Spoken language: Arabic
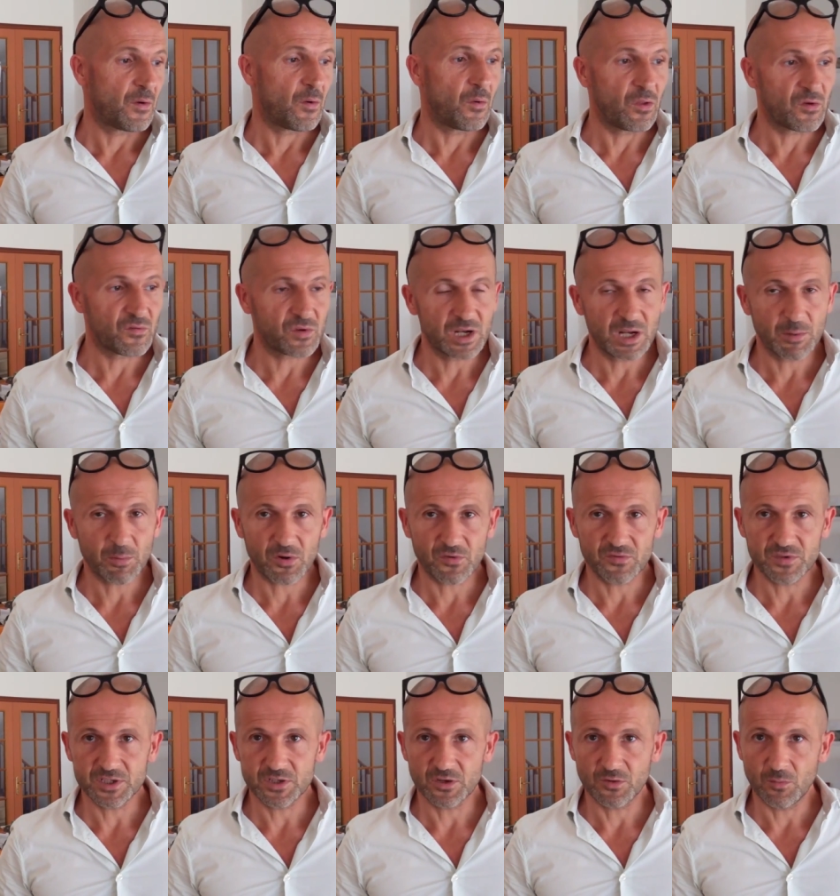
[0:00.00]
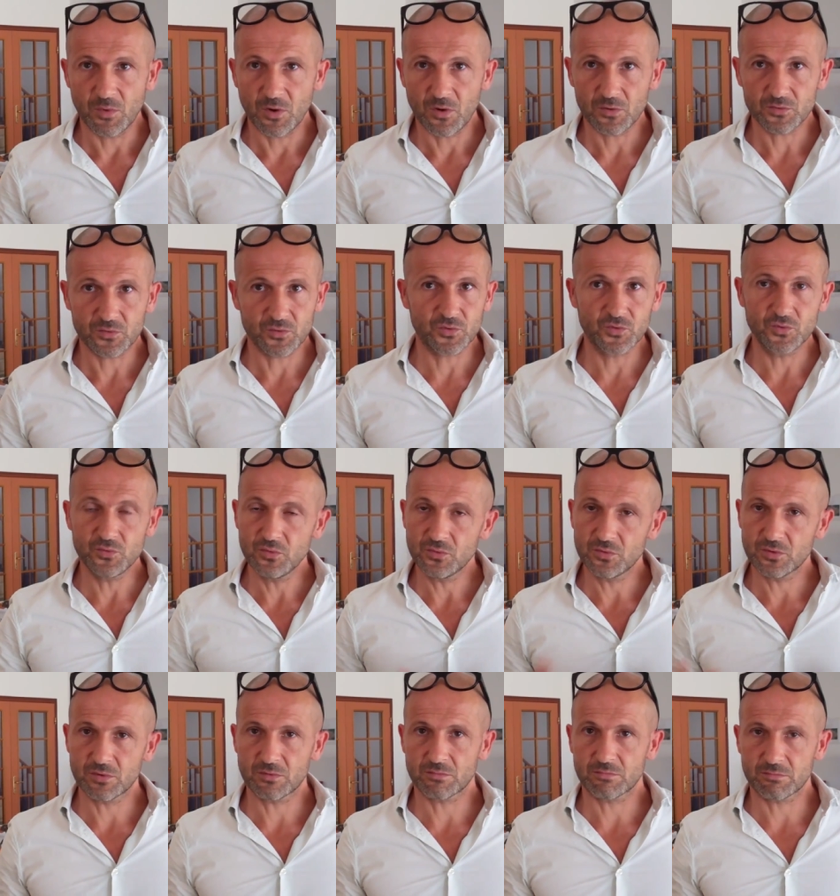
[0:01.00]
تتضمن هذه الإمدادات
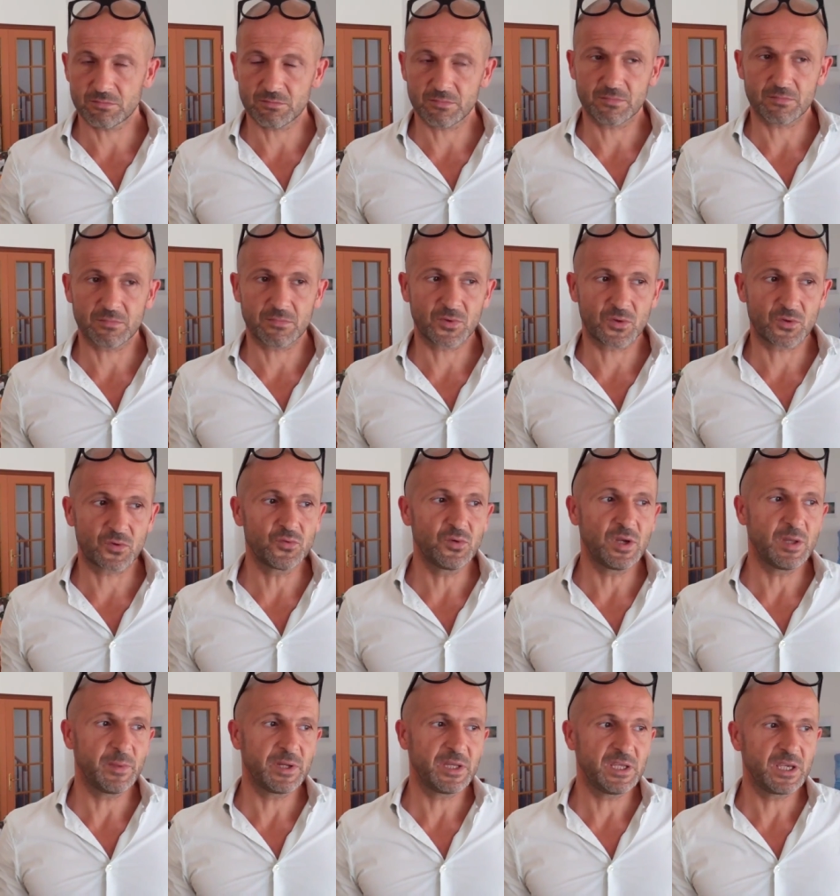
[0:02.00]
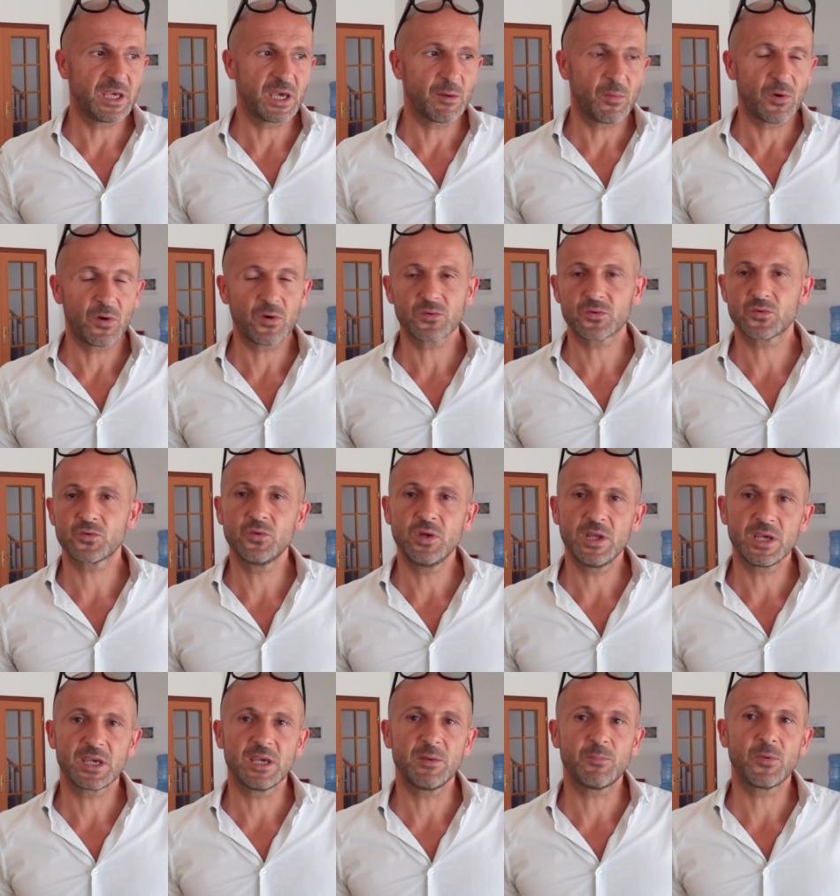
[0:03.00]
الأدوية والمعدات
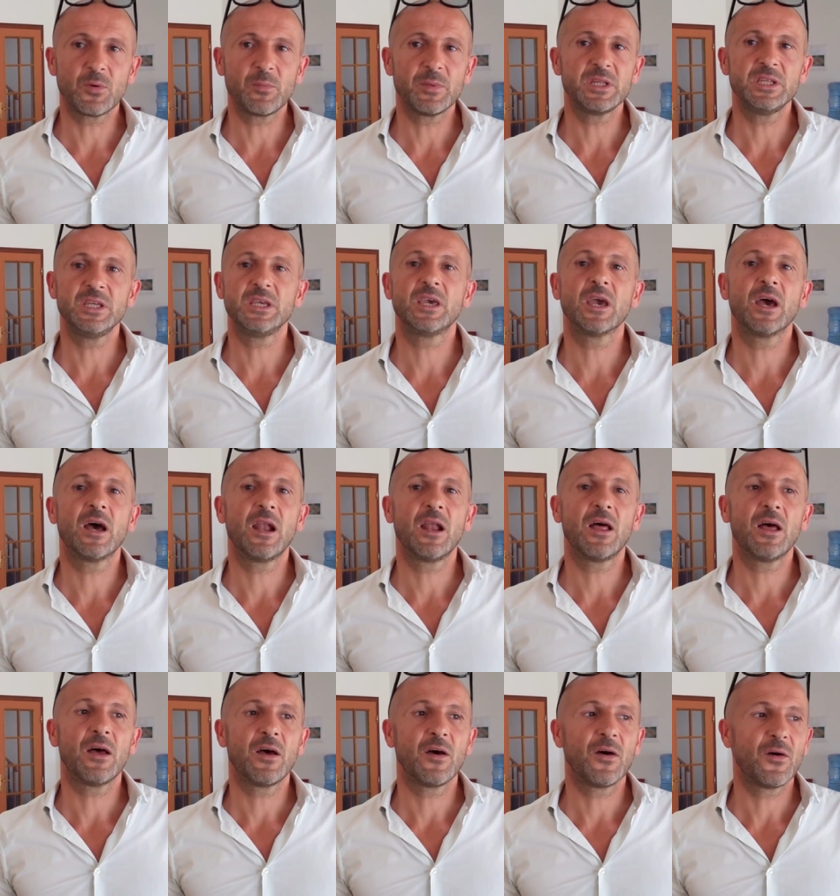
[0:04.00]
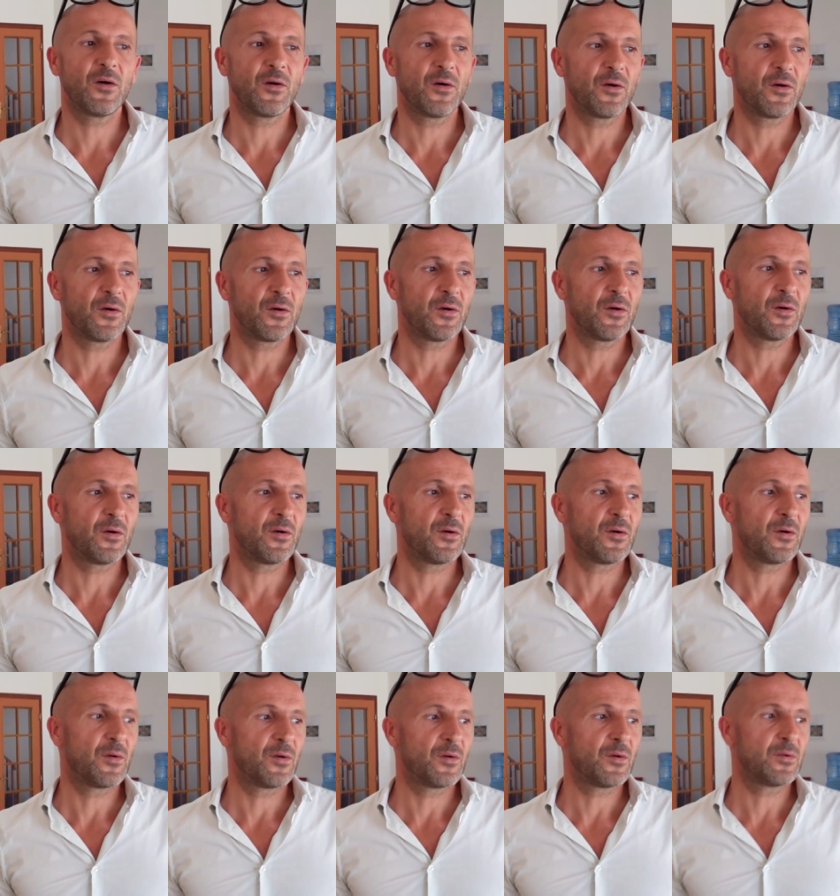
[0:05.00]
الطبية واللوجستية
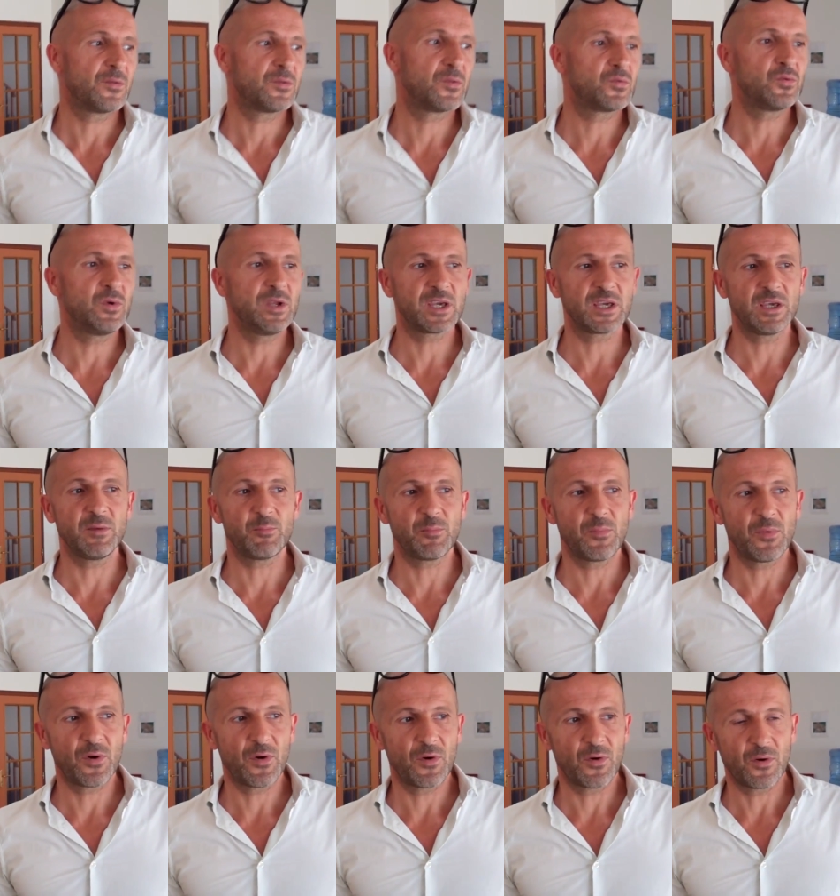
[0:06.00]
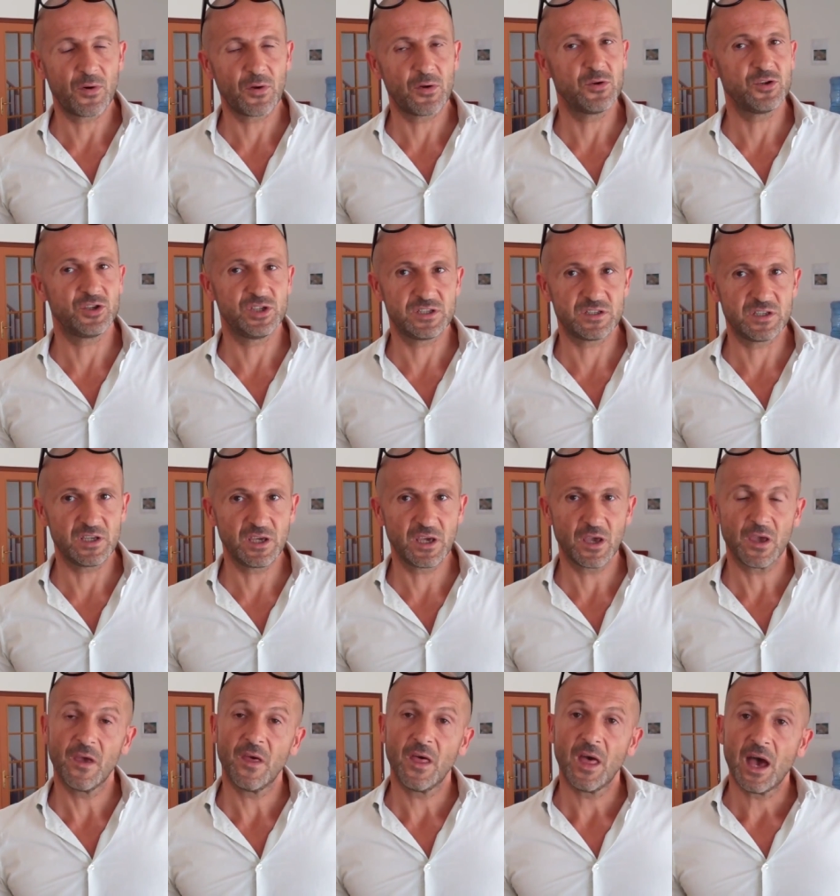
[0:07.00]
حيث تصل إلى جيبوتي من
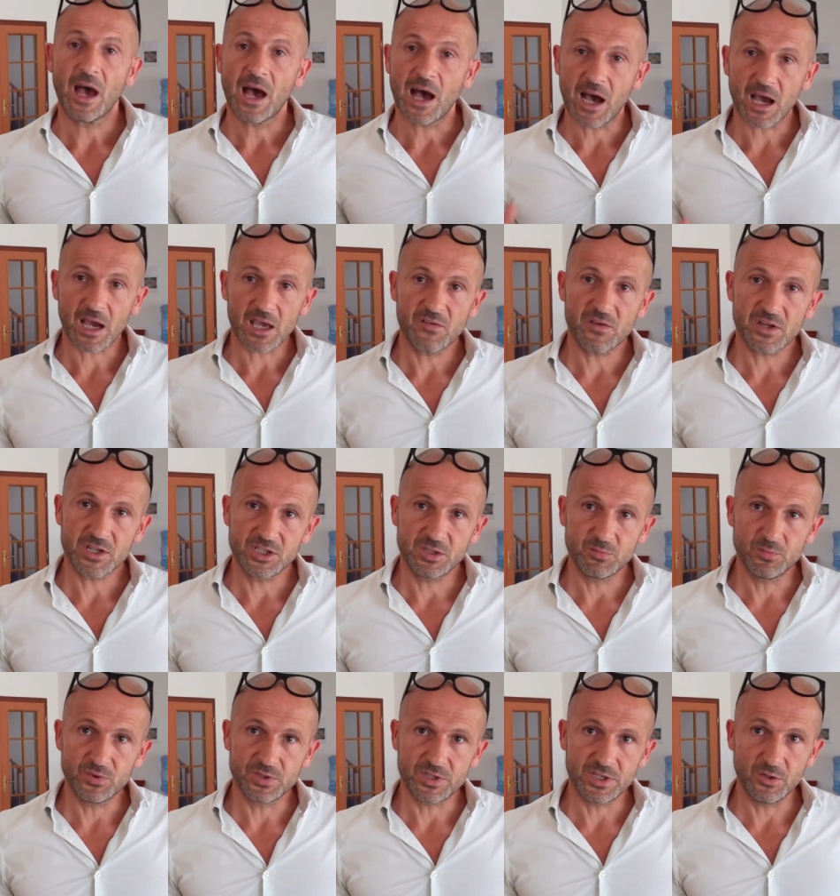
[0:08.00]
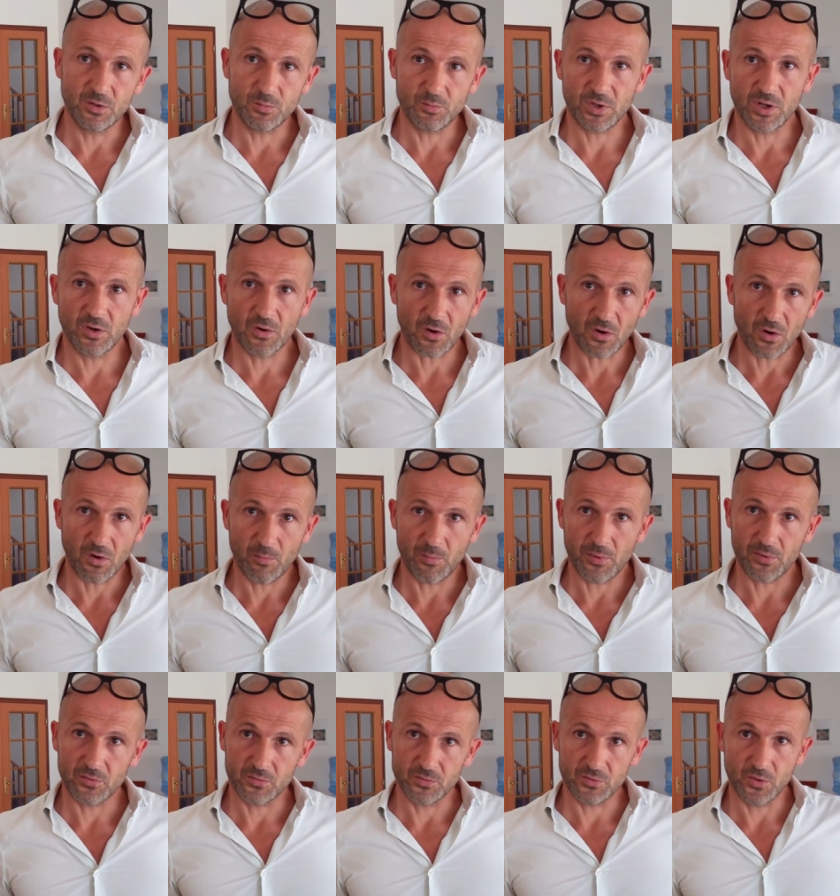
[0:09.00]
أوروبا أو دبي ثم
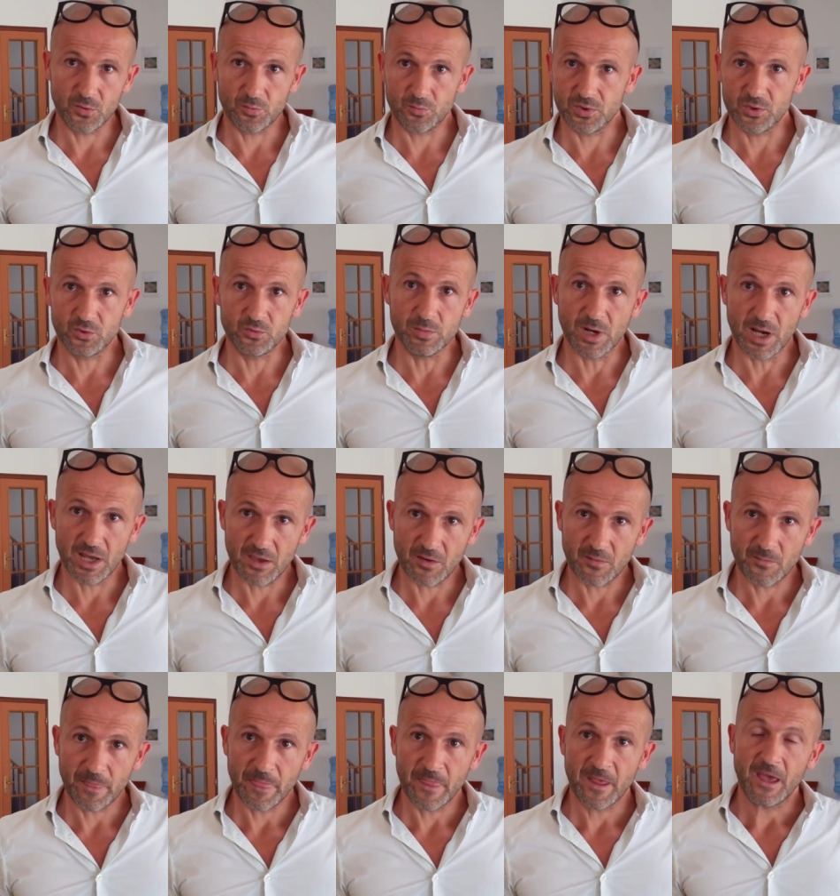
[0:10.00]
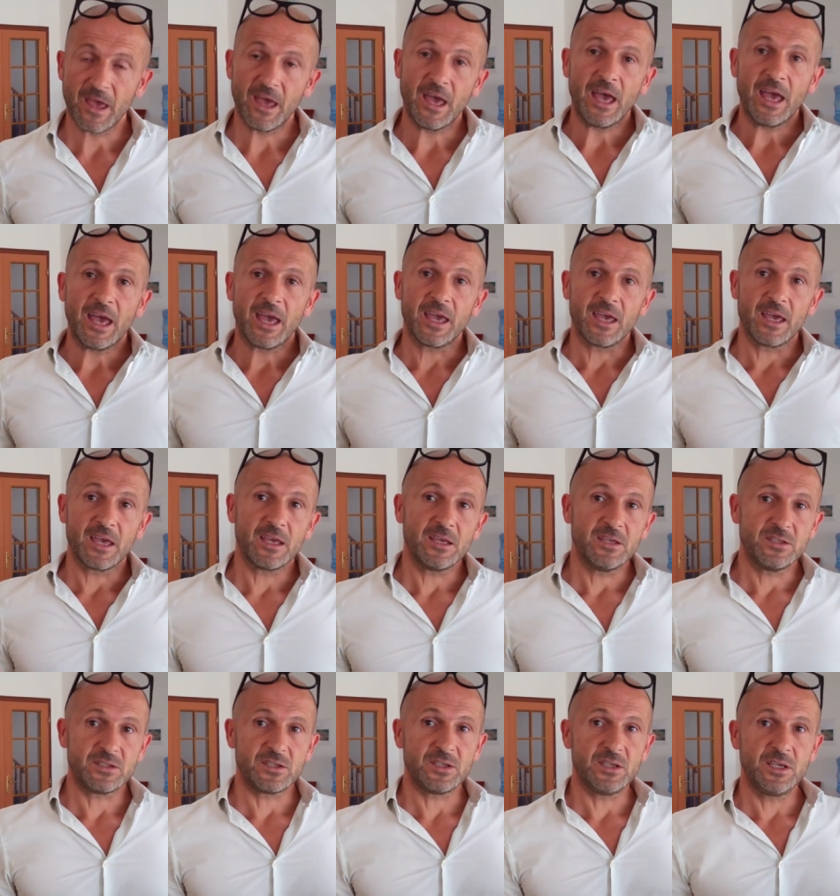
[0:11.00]
نقوم بتوزيعها إلى مختلف
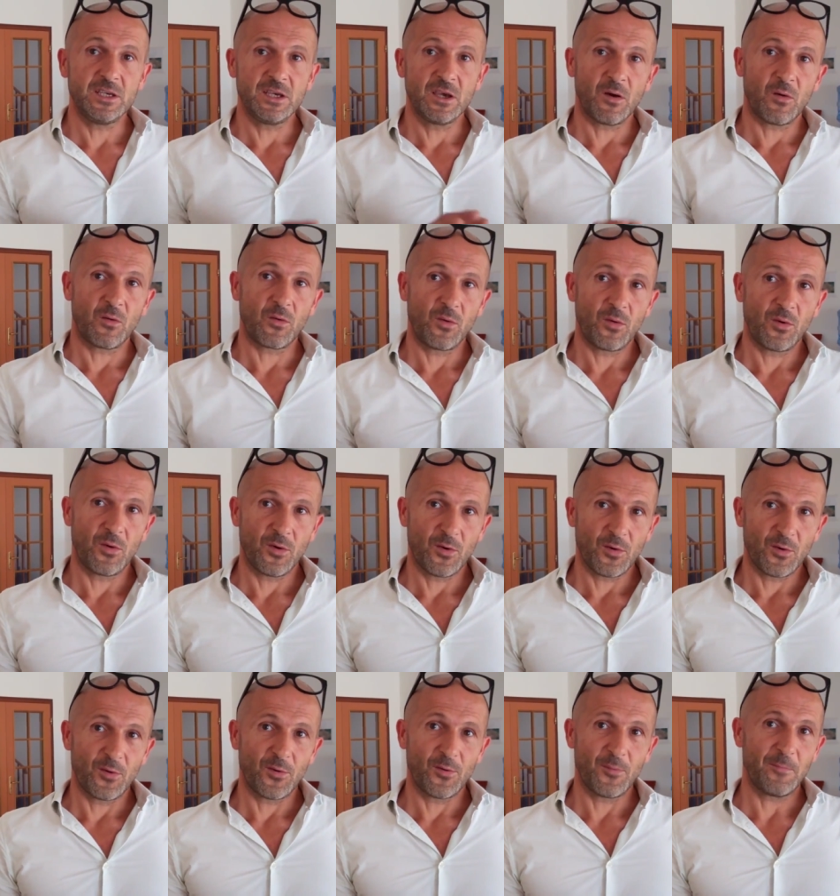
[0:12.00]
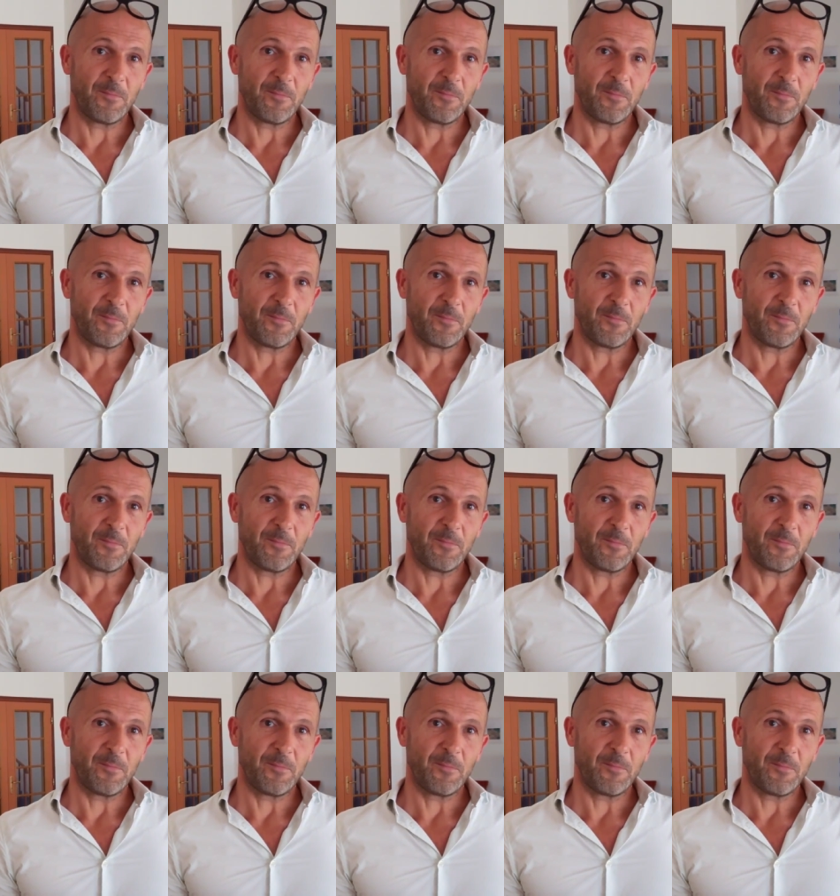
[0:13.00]
المشاريع في اليمن